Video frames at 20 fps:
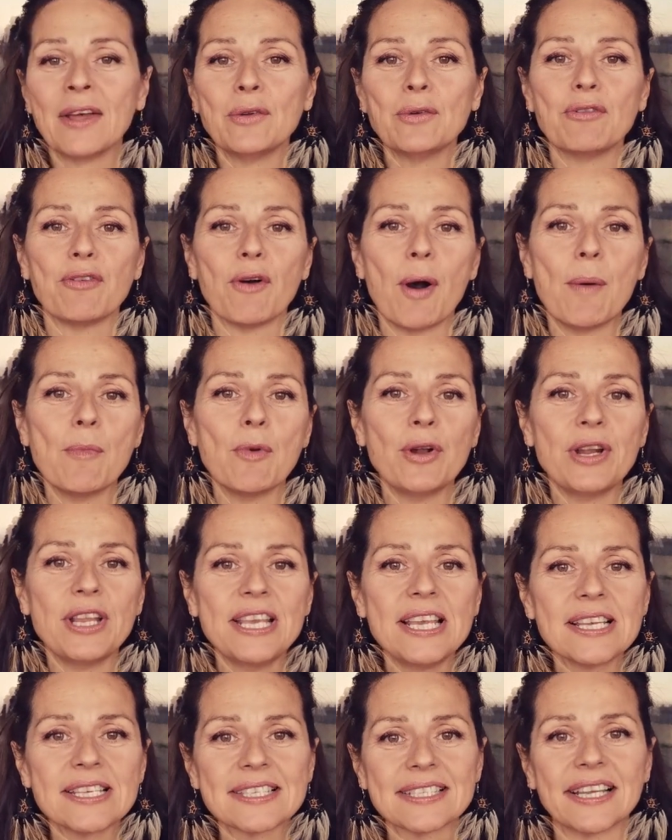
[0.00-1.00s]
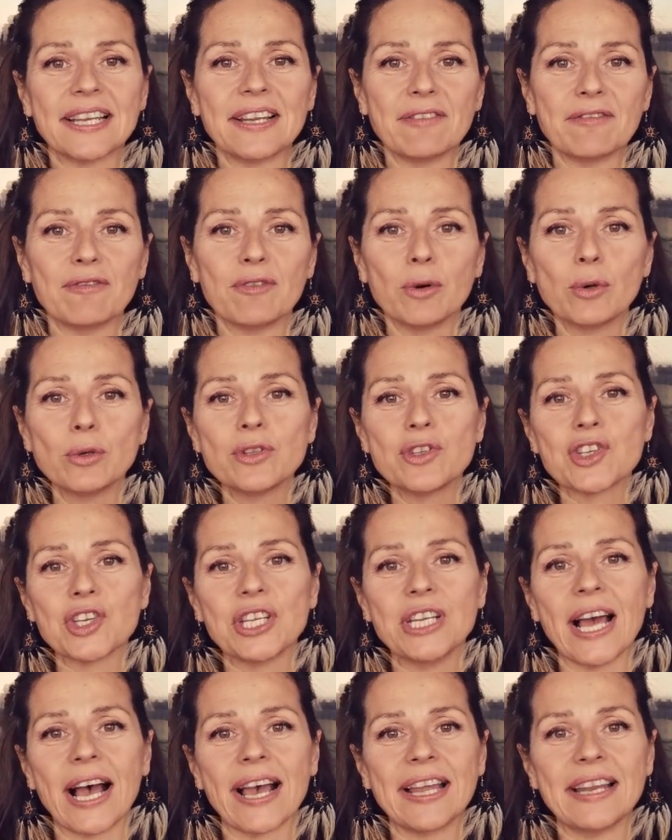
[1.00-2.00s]
Du formulierst deinen Wunsch
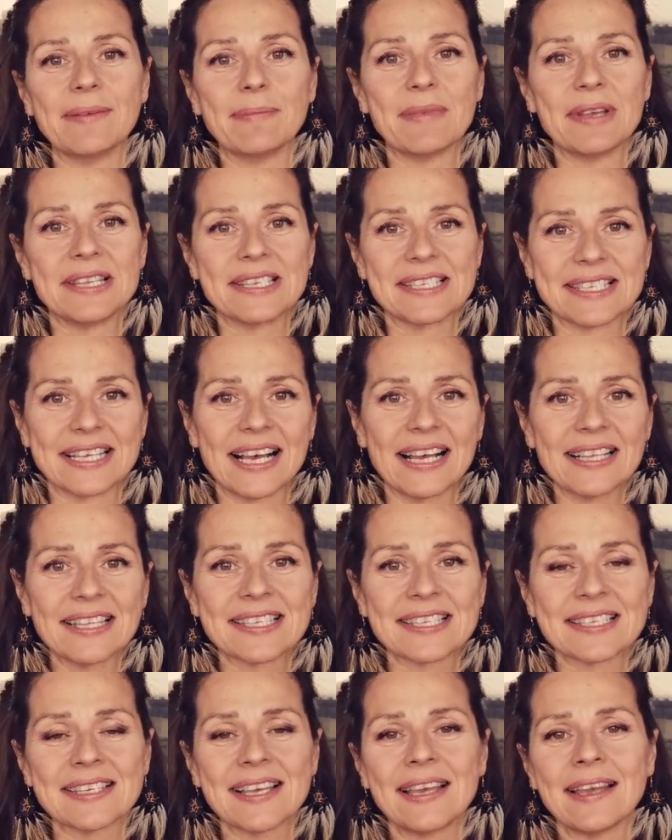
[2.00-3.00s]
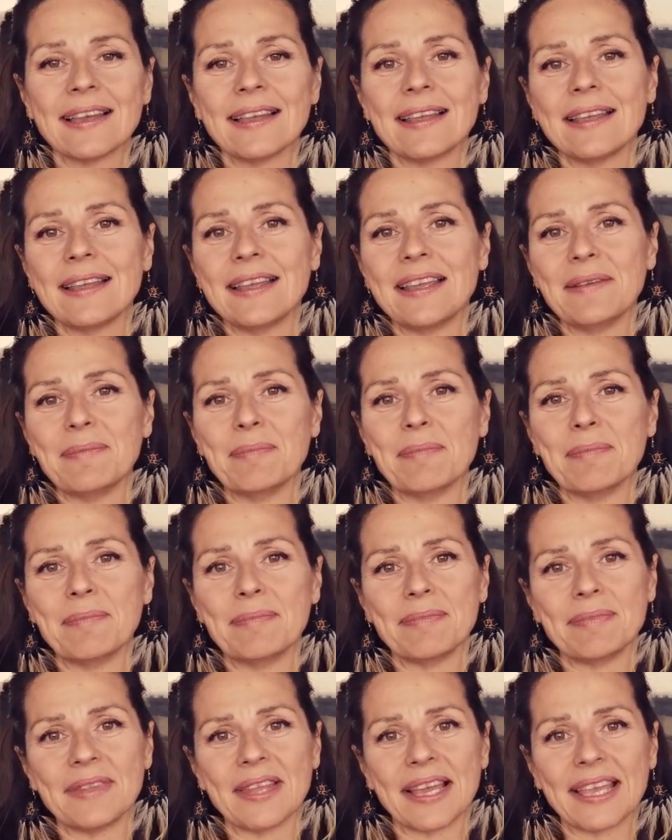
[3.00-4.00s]
in einem Satz
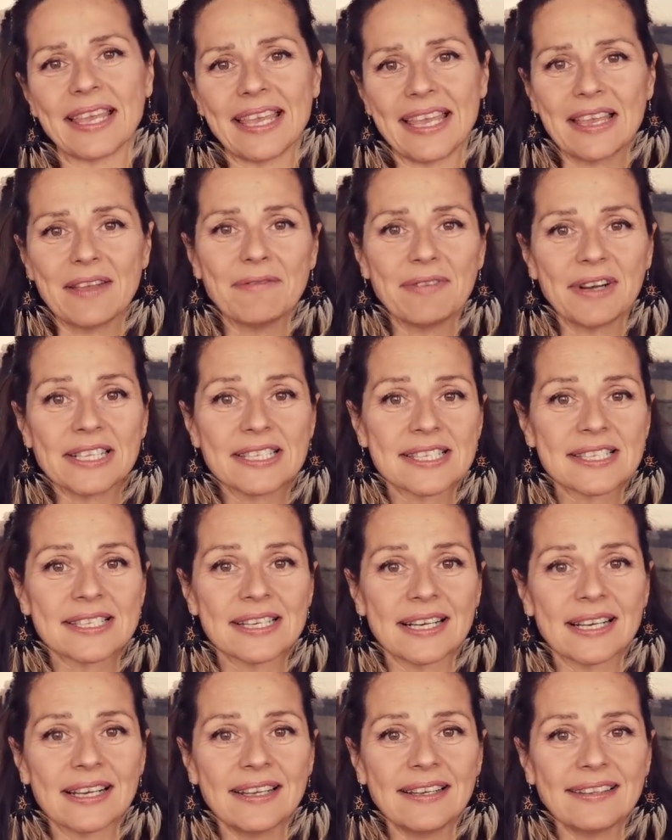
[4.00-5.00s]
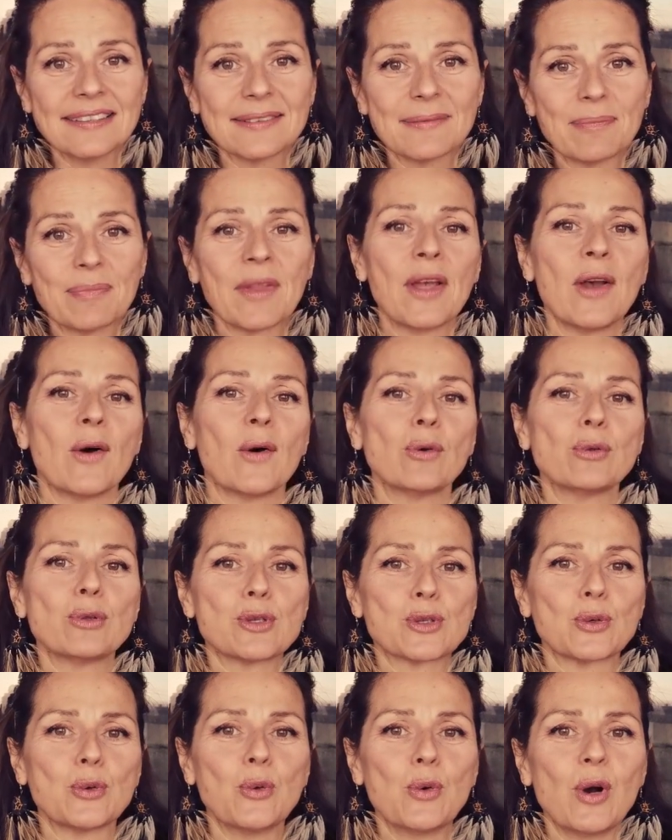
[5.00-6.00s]
in der Gegenwartszeit
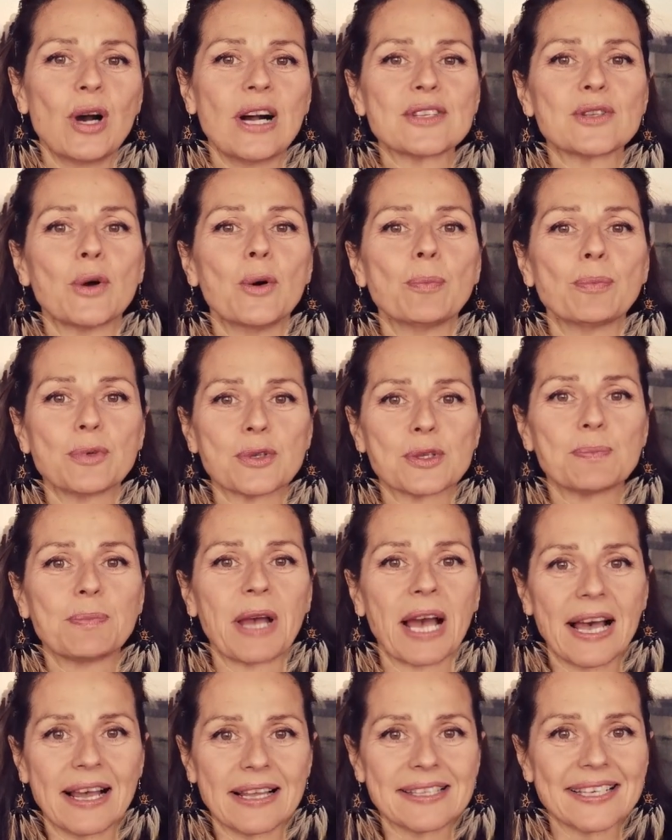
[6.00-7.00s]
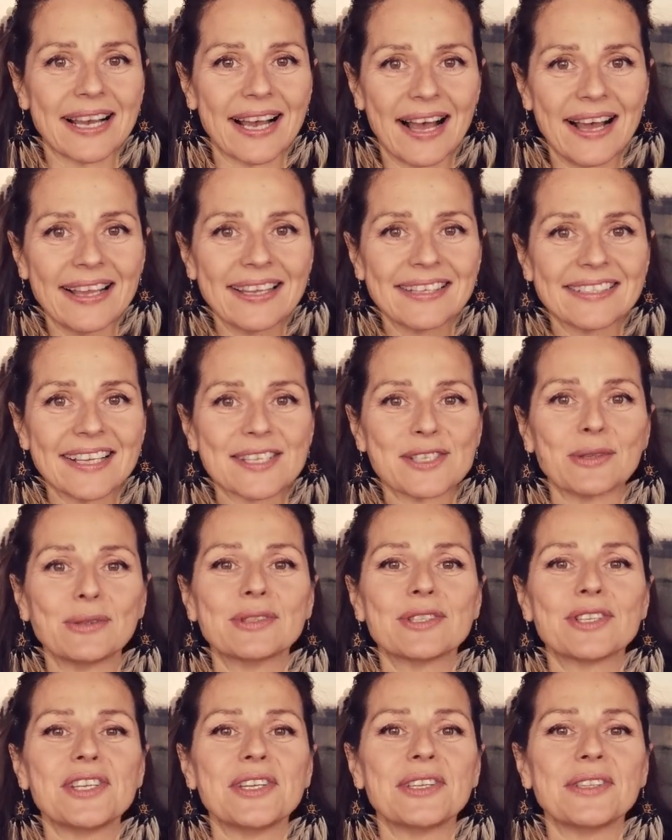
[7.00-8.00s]
und so, als ob du es bereits erreicht hast
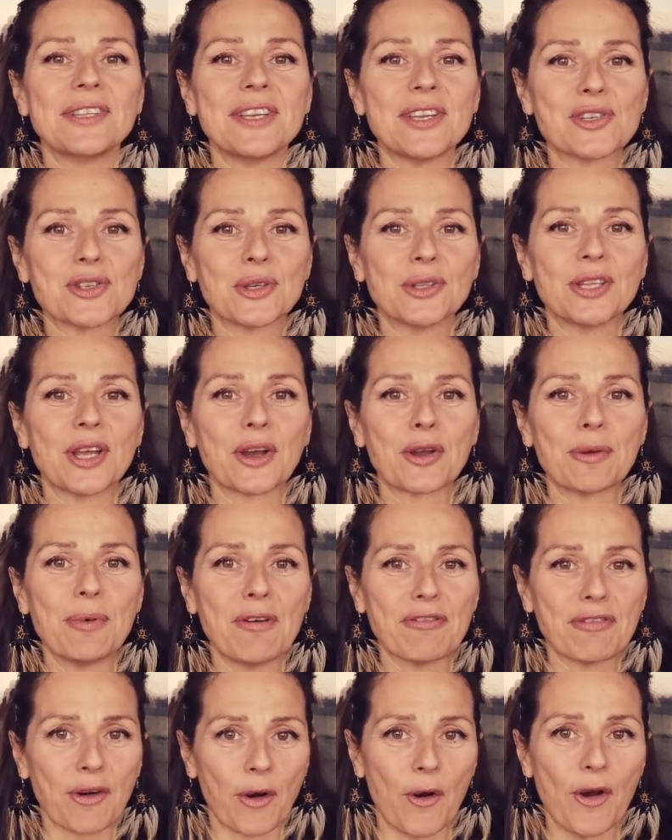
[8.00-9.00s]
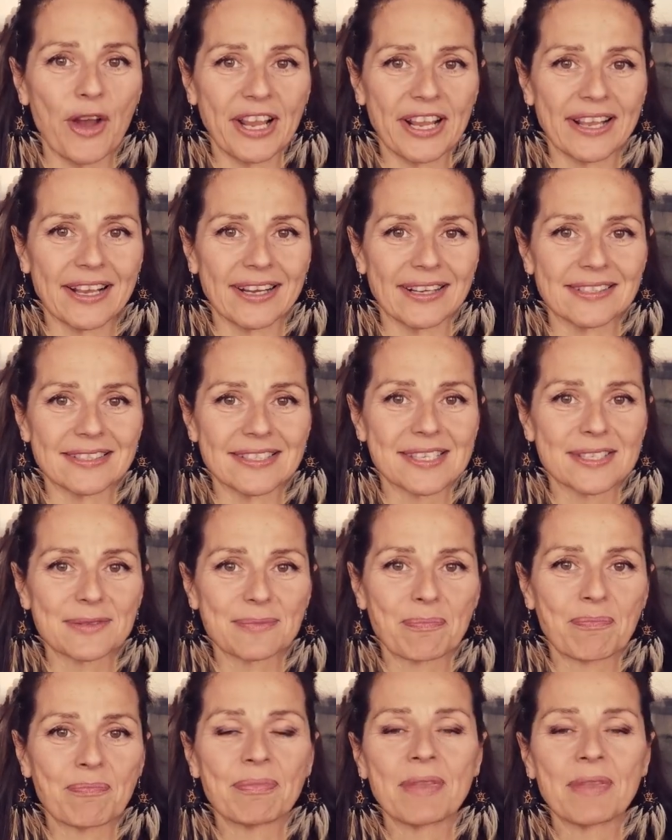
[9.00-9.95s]
und dich schon darüber freuen kannst.